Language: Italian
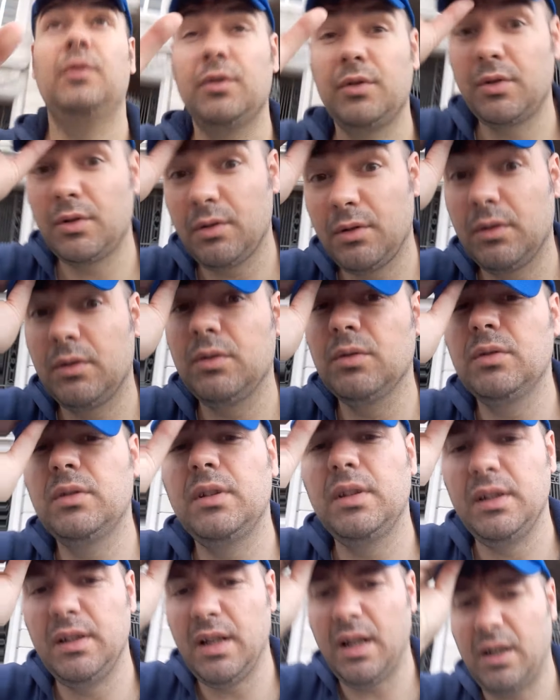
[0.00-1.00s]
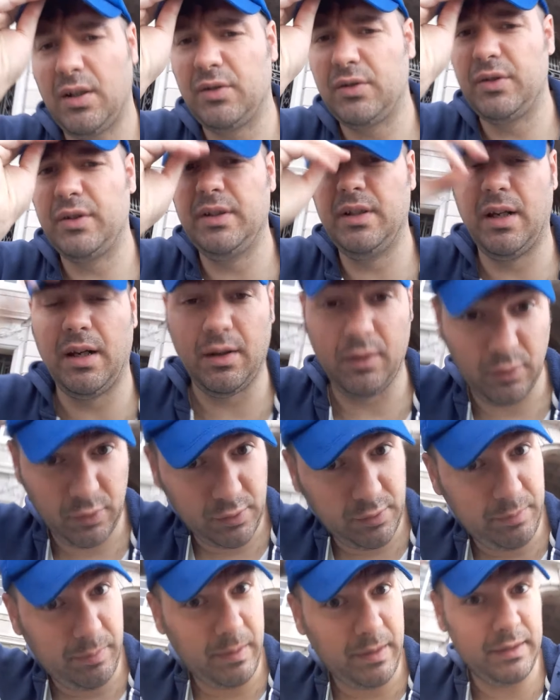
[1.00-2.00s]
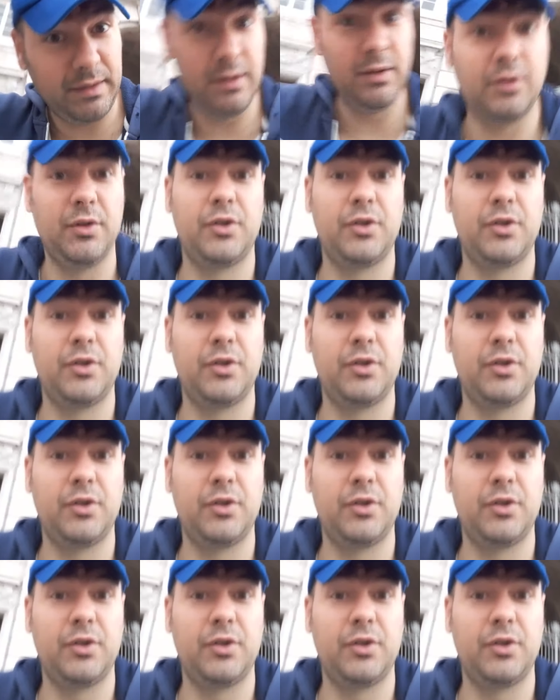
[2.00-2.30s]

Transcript: Buongiorno a tutti, eccoci dallo splendido